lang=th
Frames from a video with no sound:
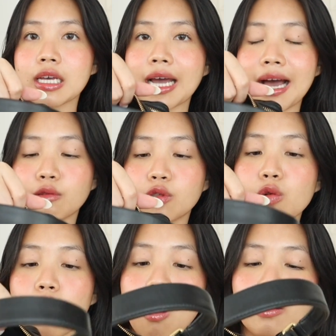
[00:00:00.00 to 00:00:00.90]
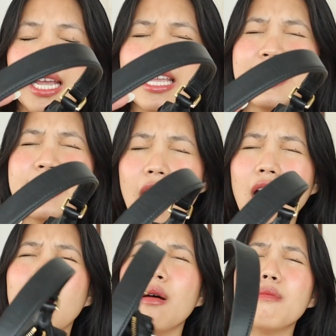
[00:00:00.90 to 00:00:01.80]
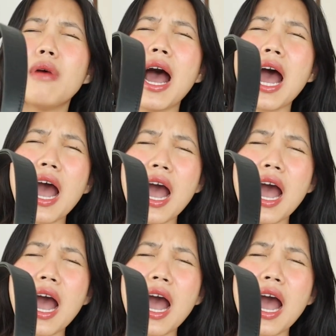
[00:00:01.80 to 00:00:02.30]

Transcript: เขาจุของได้เยอะมาก